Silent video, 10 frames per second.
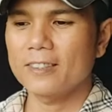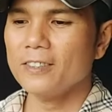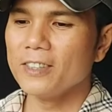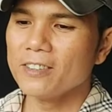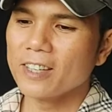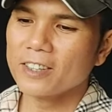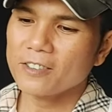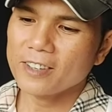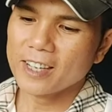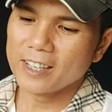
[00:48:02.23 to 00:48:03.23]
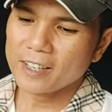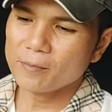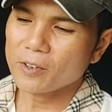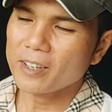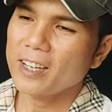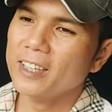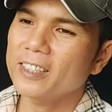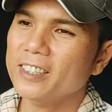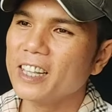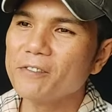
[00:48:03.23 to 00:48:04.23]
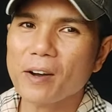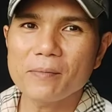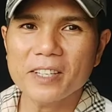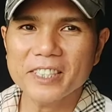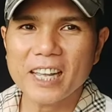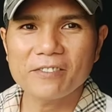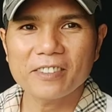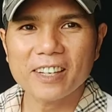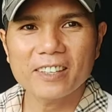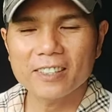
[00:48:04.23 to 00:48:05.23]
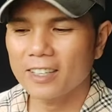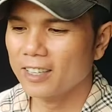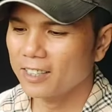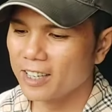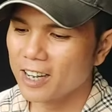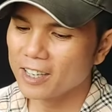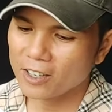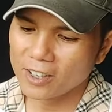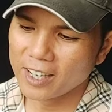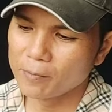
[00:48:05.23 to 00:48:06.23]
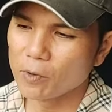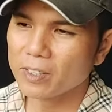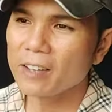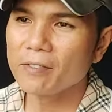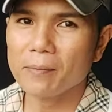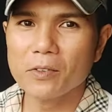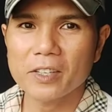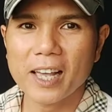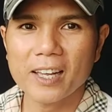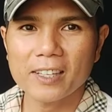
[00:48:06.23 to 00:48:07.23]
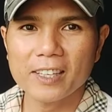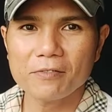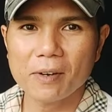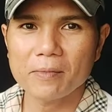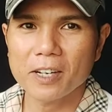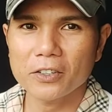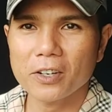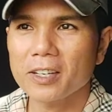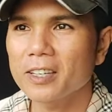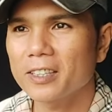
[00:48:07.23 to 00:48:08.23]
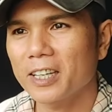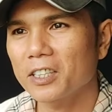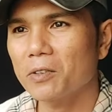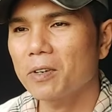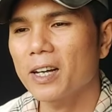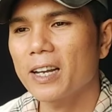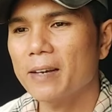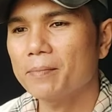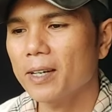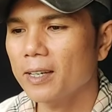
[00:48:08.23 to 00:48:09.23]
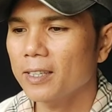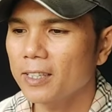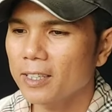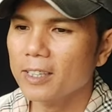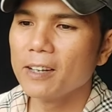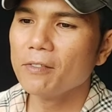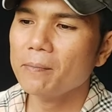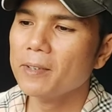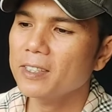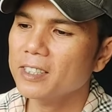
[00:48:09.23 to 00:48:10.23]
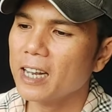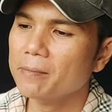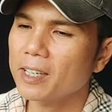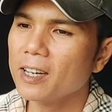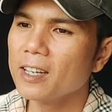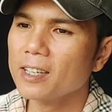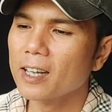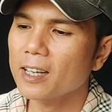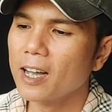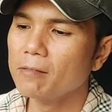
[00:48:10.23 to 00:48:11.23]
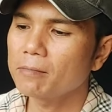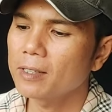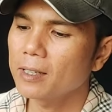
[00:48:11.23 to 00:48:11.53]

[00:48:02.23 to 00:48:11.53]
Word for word: tiếp theo thanh tùng à, lên một à, tác phẩm linh sang à, đây gọi là một tác phẩm rồi nha tác phẩm nghệ thuật thanh tùng à, làm à, tác phẩm linh sam này rất là kỳ công